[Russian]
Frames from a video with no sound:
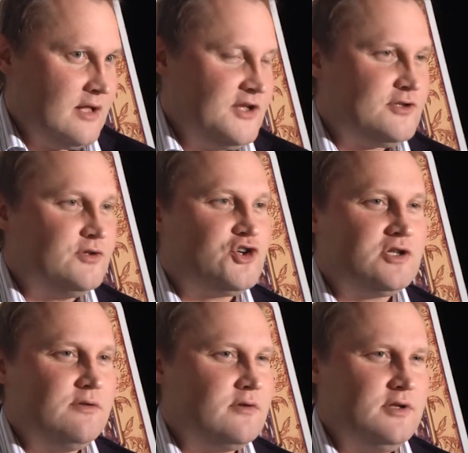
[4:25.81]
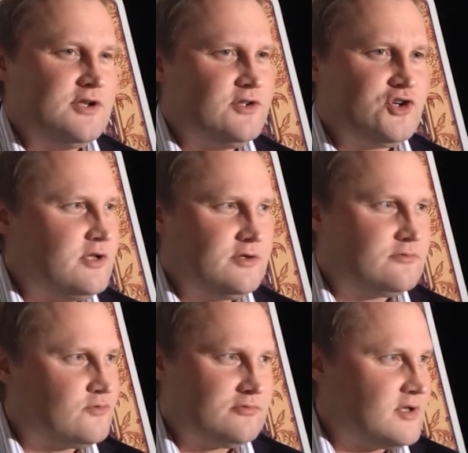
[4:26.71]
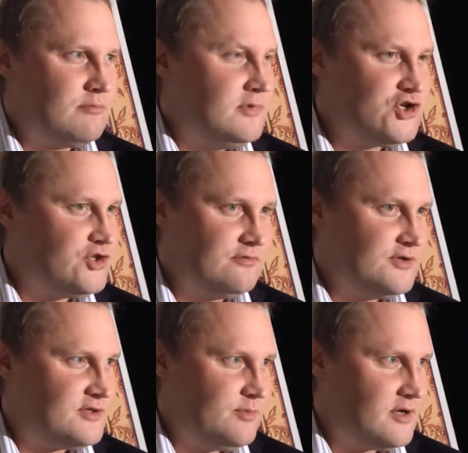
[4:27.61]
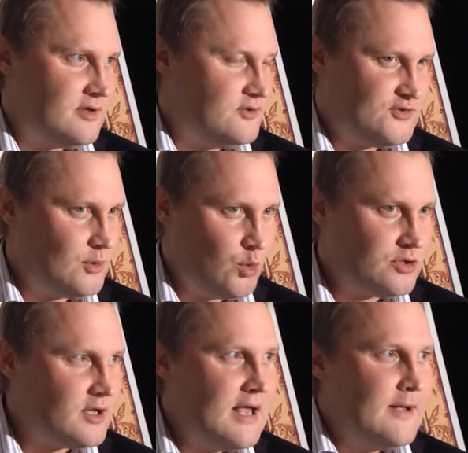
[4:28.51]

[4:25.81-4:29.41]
если, на человек, если человек там лишнего из себя не строит,